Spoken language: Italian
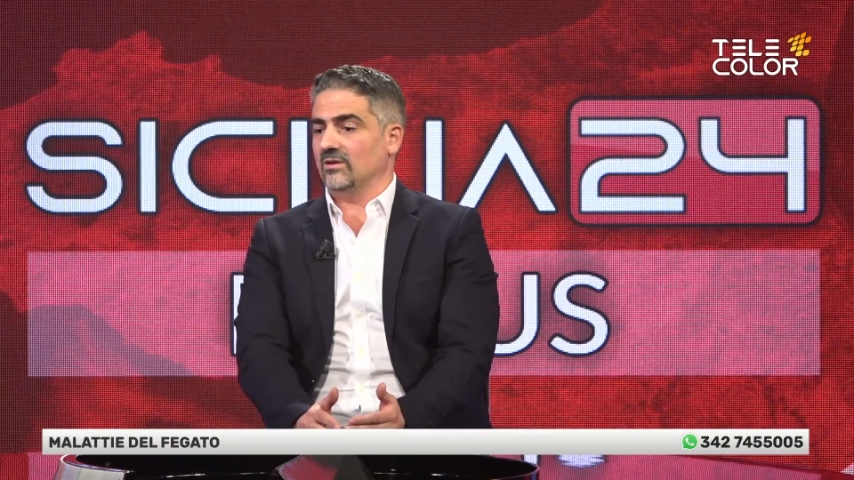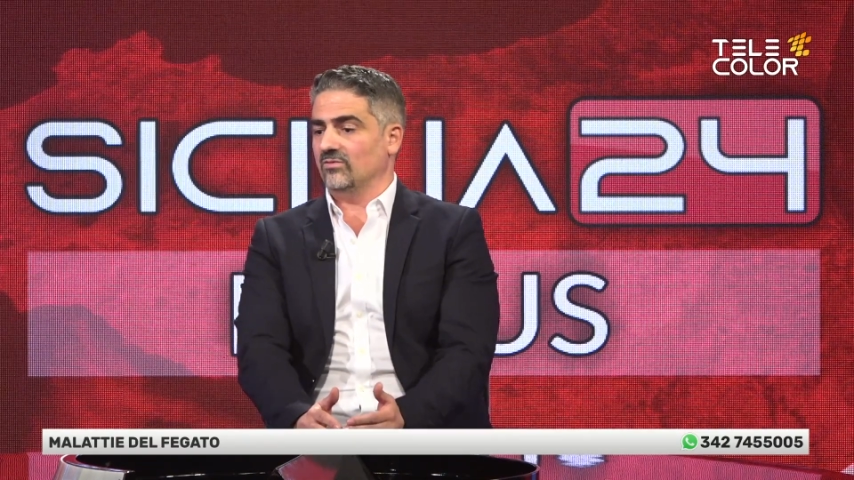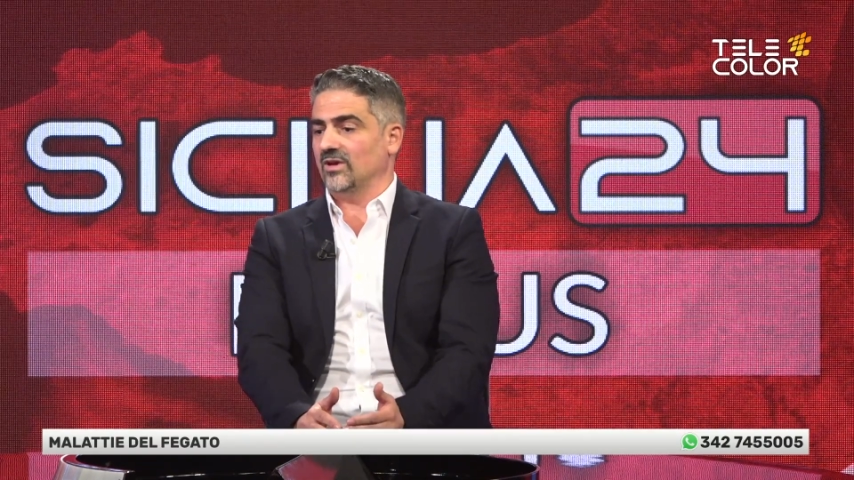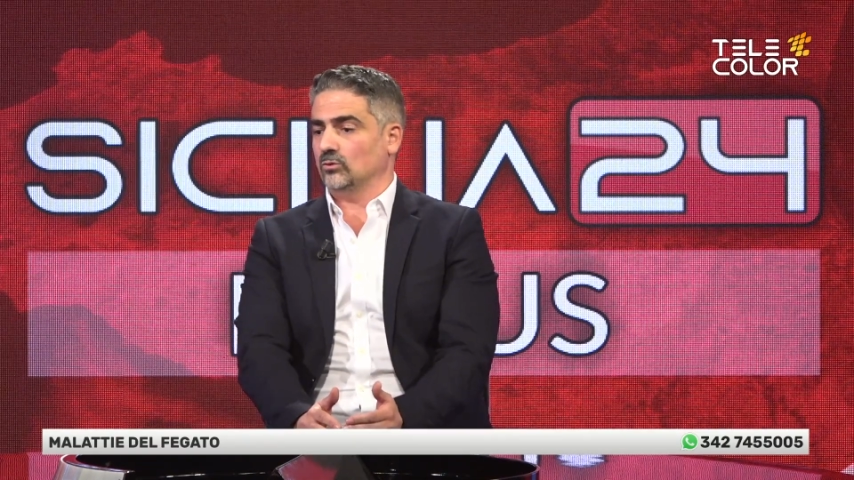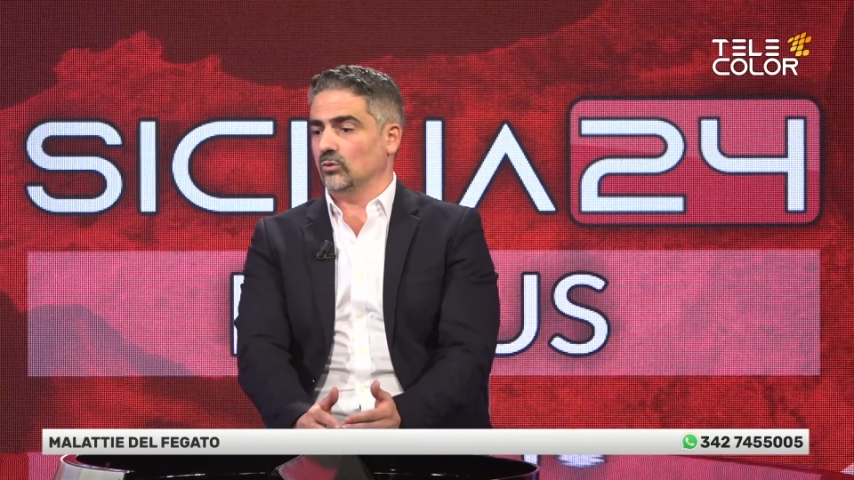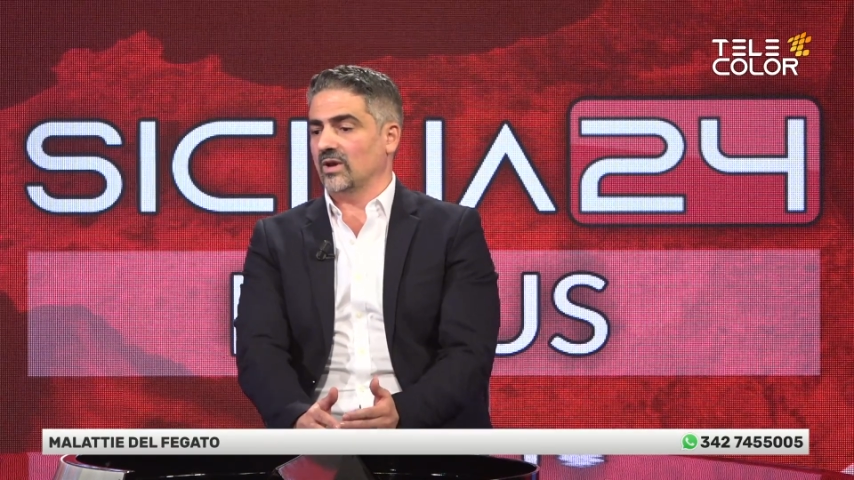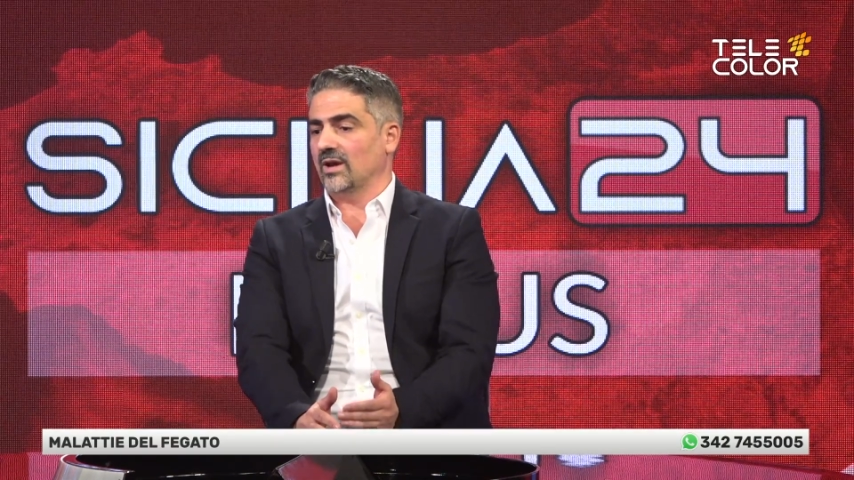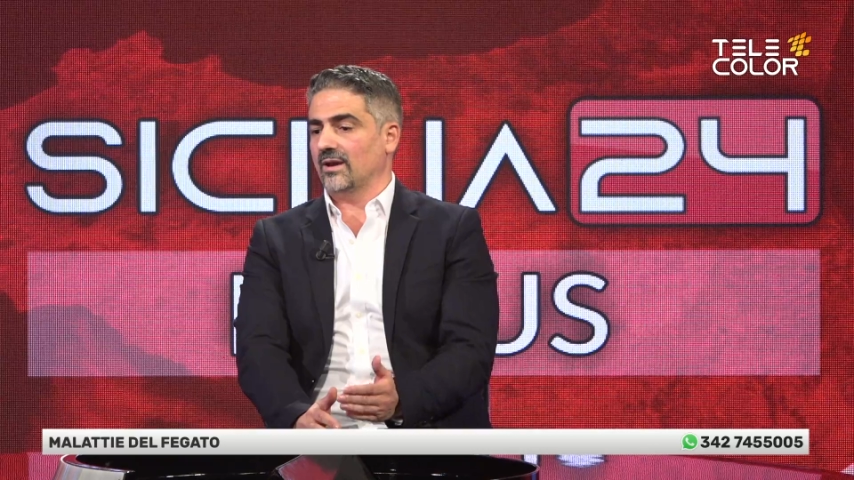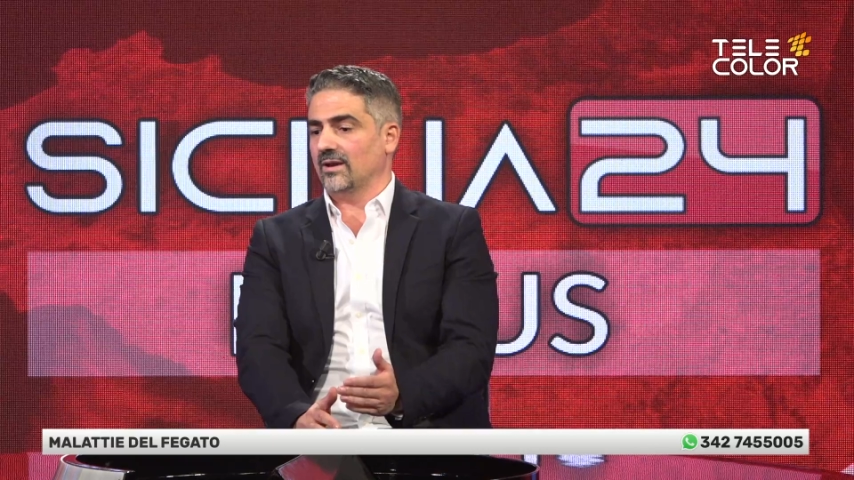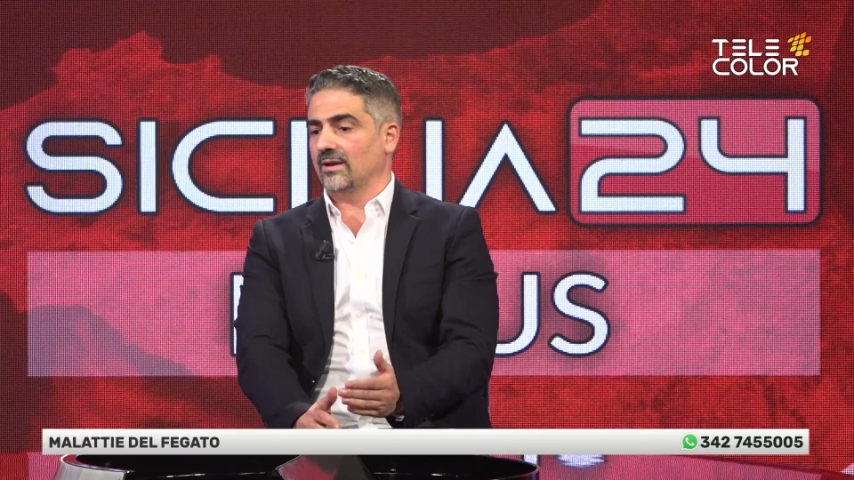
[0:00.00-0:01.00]
il fatto
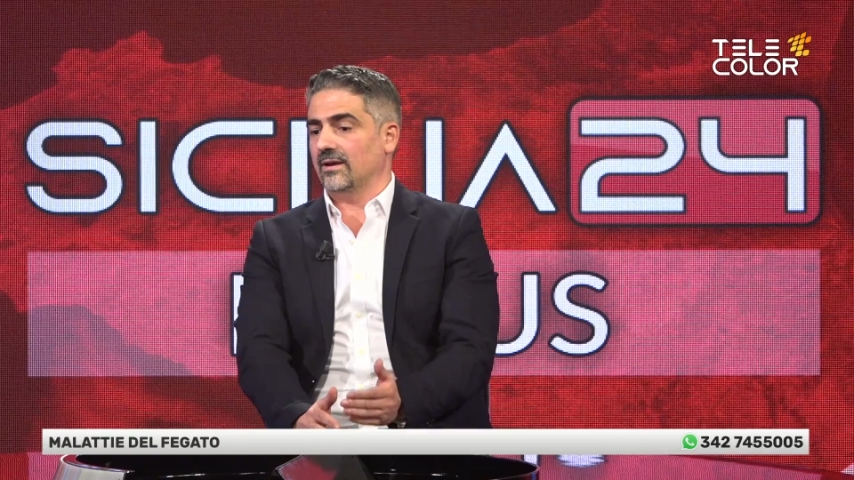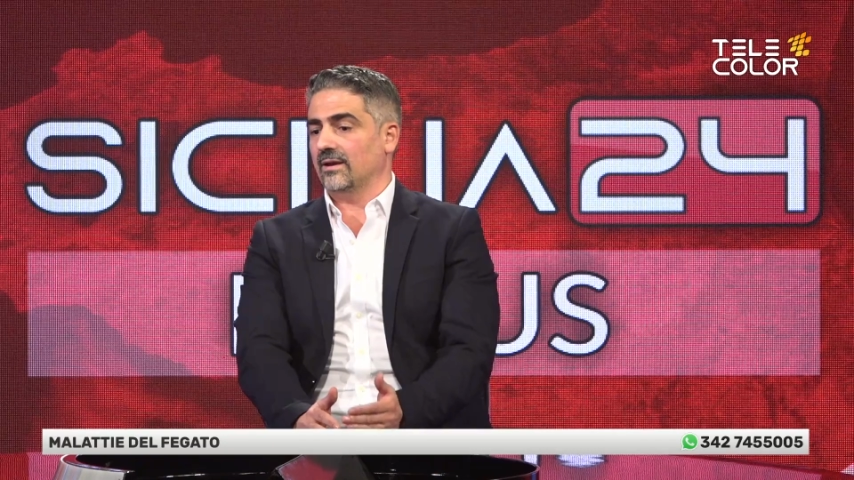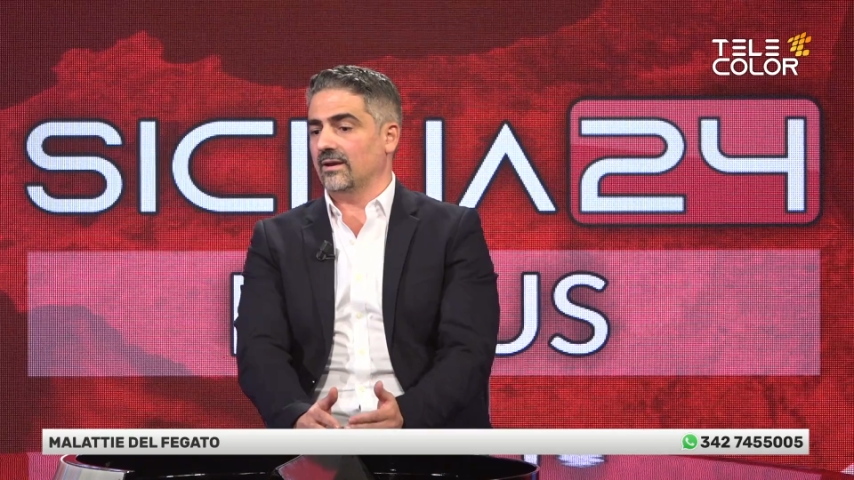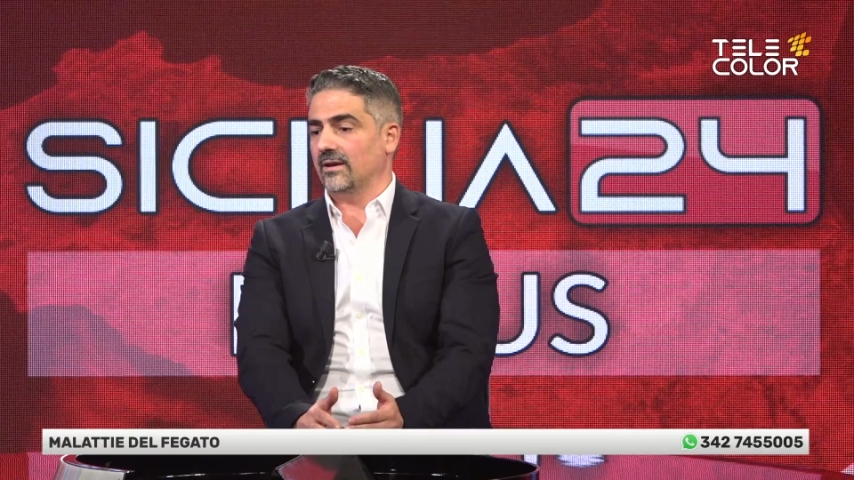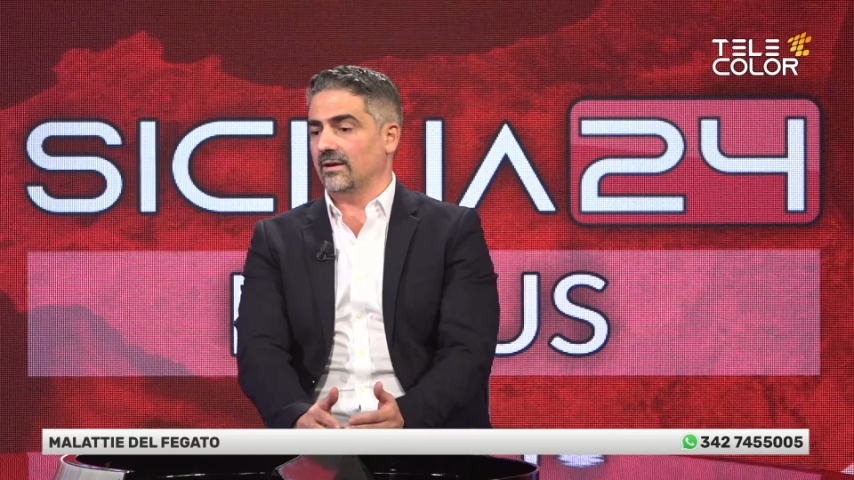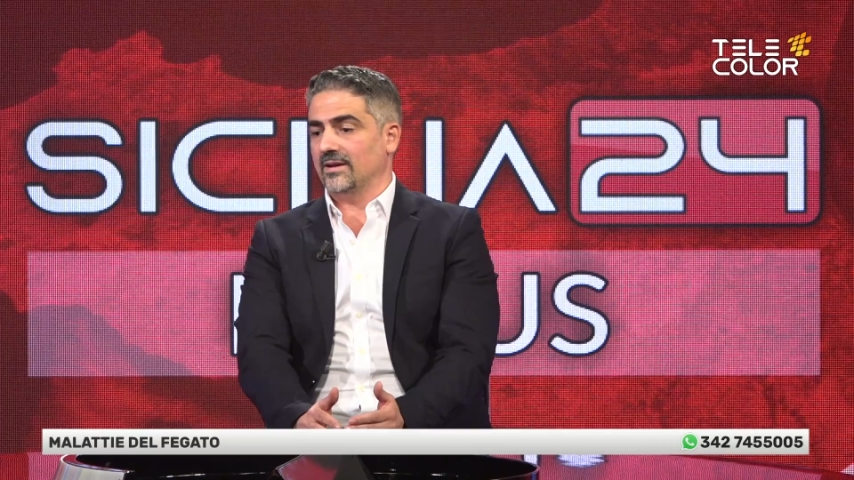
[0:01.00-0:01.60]
che eh,